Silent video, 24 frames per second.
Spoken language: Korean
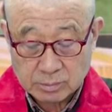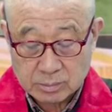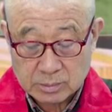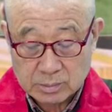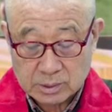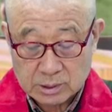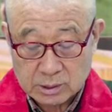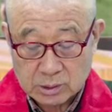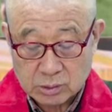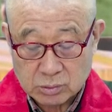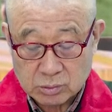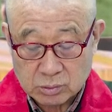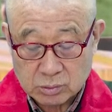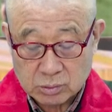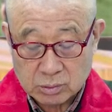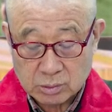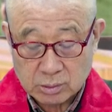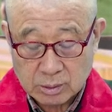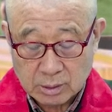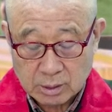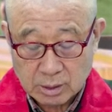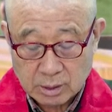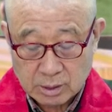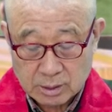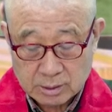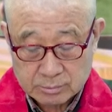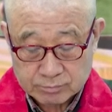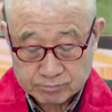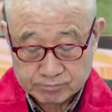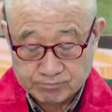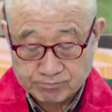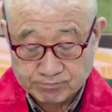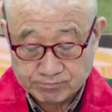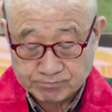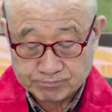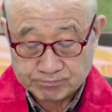이후
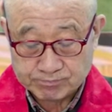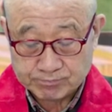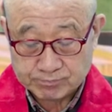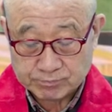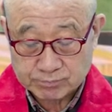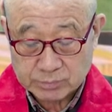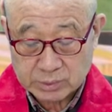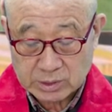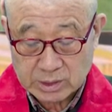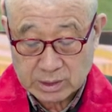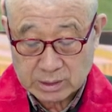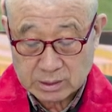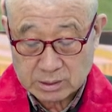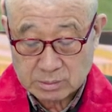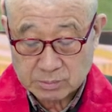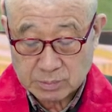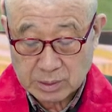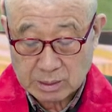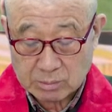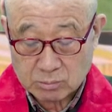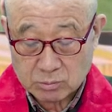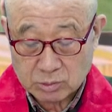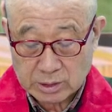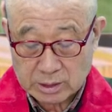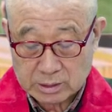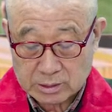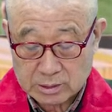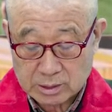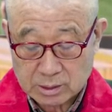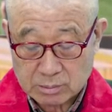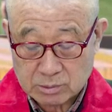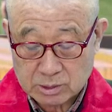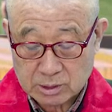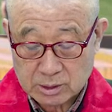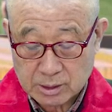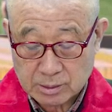프랑스
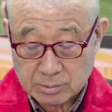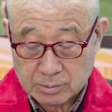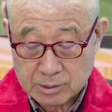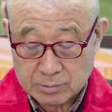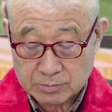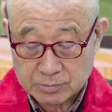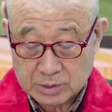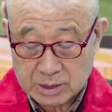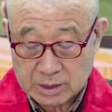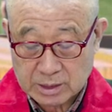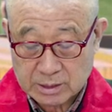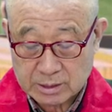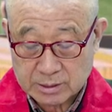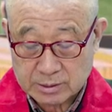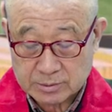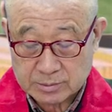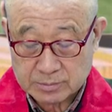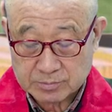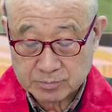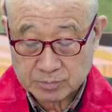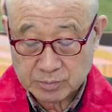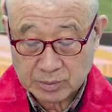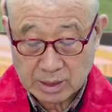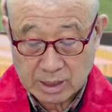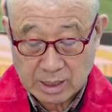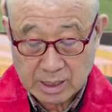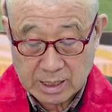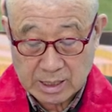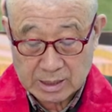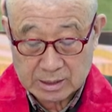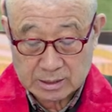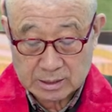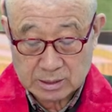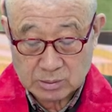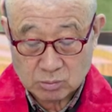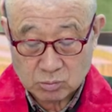박물학자이며 탐험가인
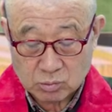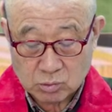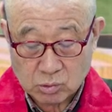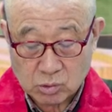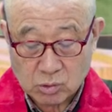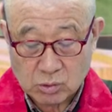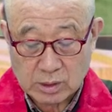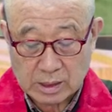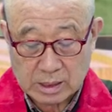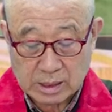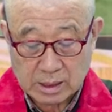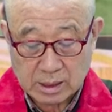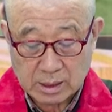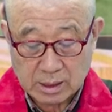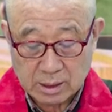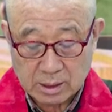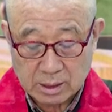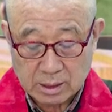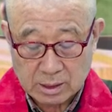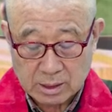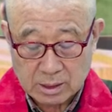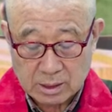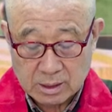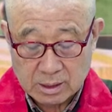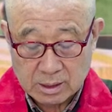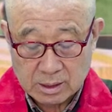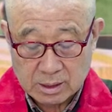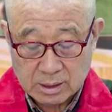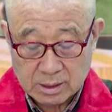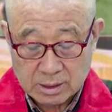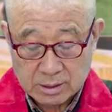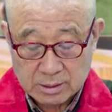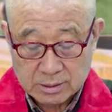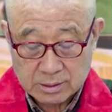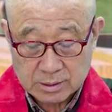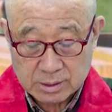앙리 무호가
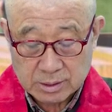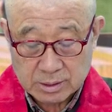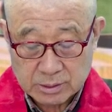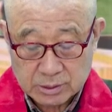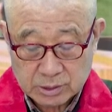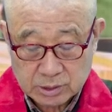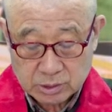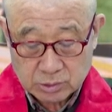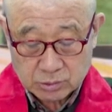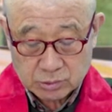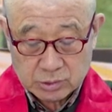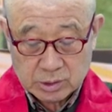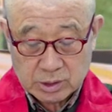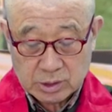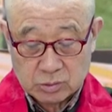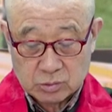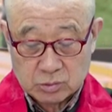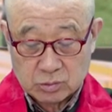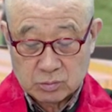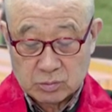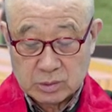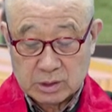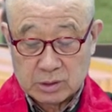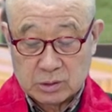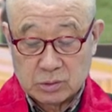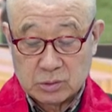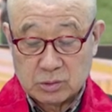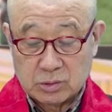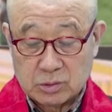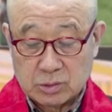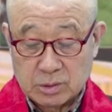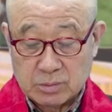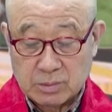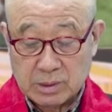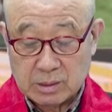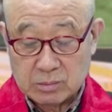19세기 어, 중반
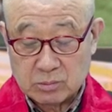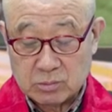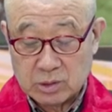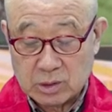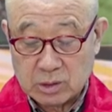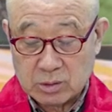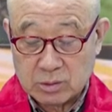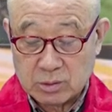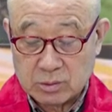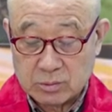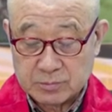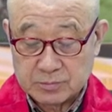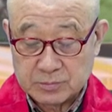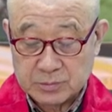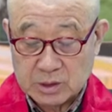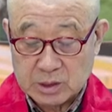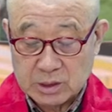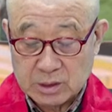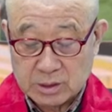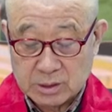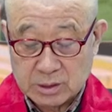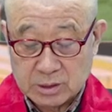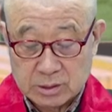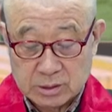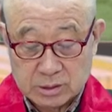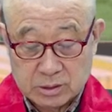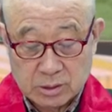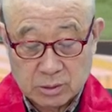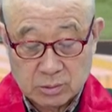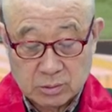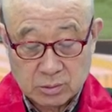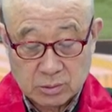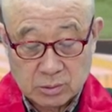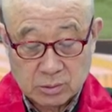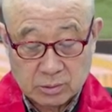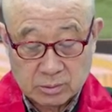이곳을 방문하고 여행기를
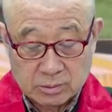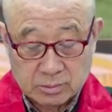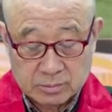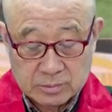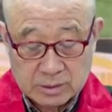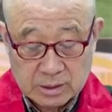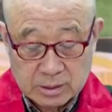썼고